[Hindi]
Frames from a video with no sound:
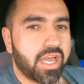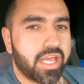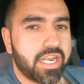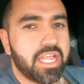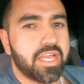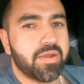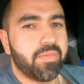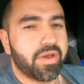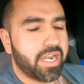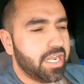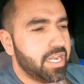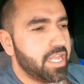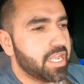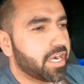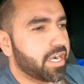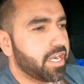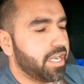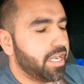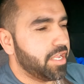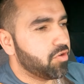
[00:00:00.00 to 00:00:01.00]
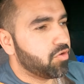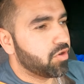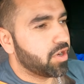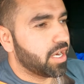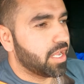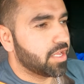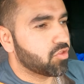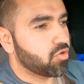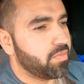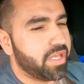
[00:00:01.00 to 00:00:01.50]
अगर ये हमारे लिए खड़े नहीं
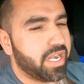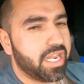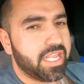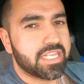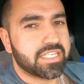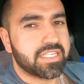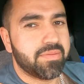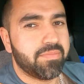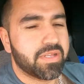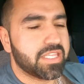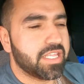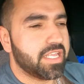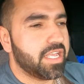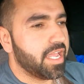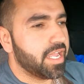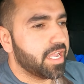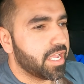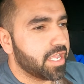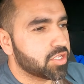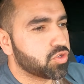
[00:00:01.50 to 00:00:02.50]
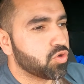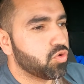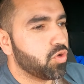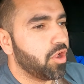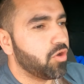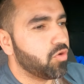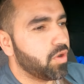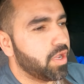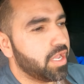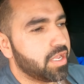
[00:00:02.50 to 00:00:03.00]
होंगे ना तो मेरे जैसे बंदे आएंगे
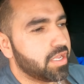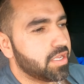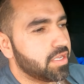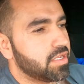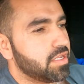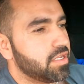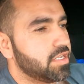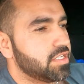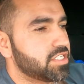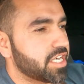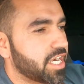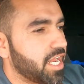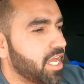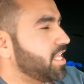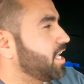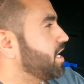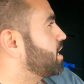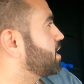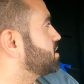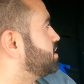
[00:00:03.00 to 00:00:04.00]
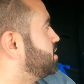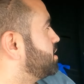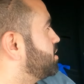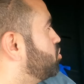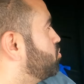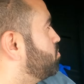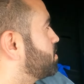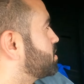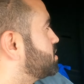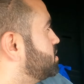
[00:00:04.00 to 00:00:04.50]
सोए हुए चढ़ा देंगे किसी
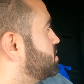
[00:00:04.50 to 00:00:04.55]
के ऊपर